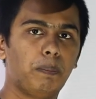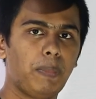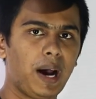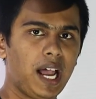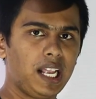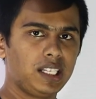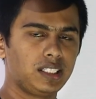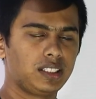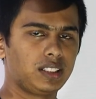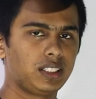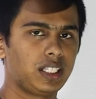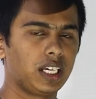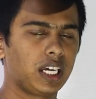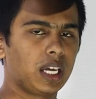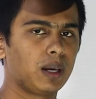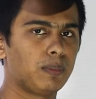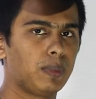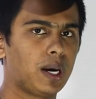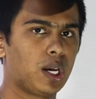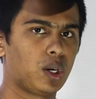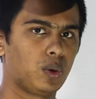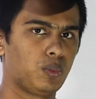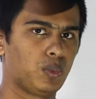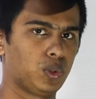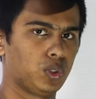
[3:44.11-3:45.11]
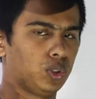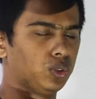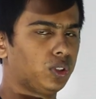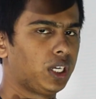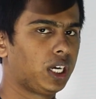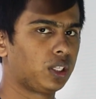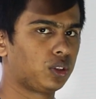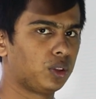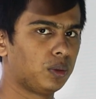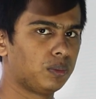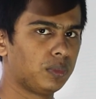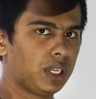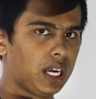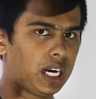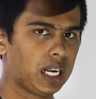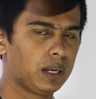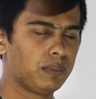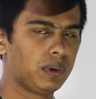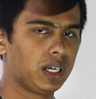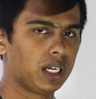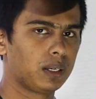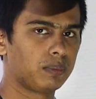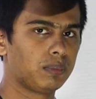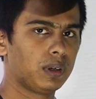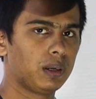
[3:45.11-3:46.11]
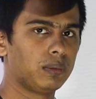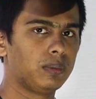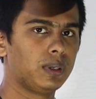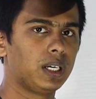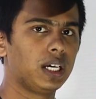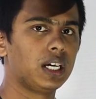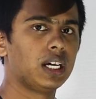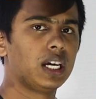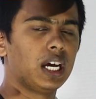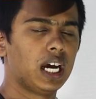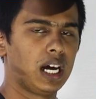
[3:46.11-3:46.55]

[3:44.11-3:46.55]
পাঁচ থেকে বারো পর্যন্ত একদম ধারাবাহিকভাবে